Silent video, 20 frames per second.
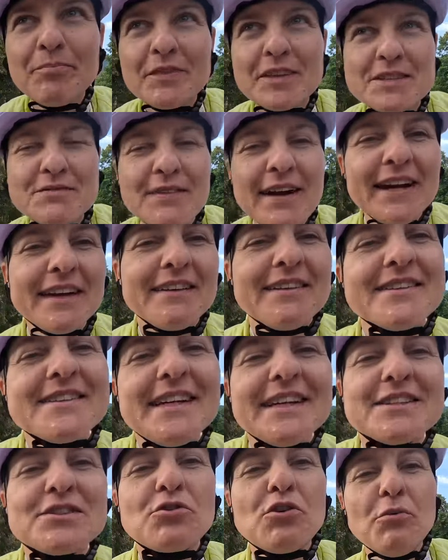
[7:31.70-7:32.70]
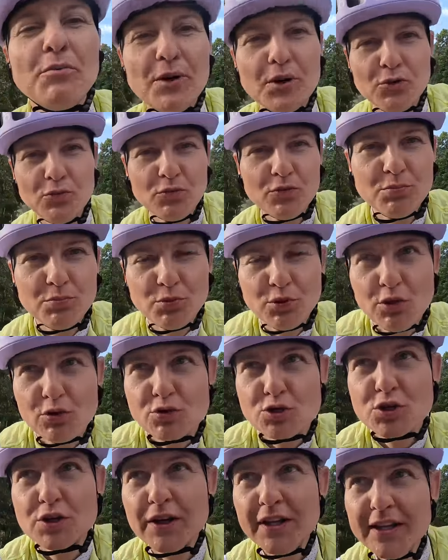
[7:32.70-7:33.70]
Das war eine 6,0
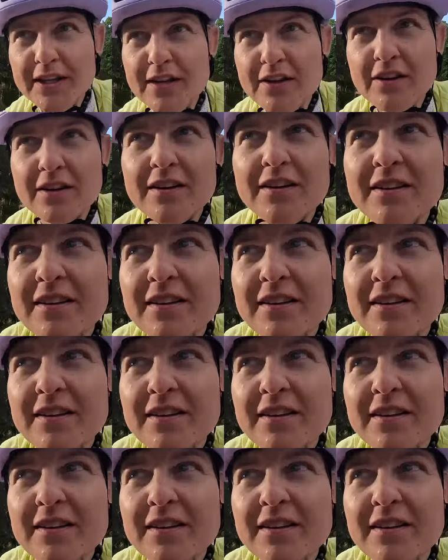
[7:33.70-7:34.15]
Boulangerie.